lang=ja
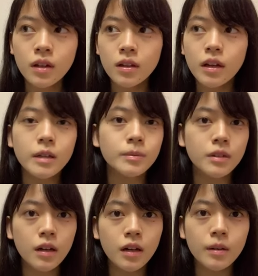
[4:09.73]
ライブ
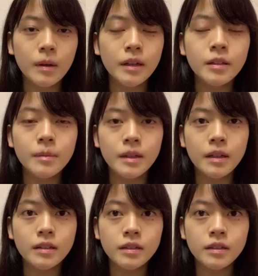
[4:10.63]
が、まあ、愛媛であっ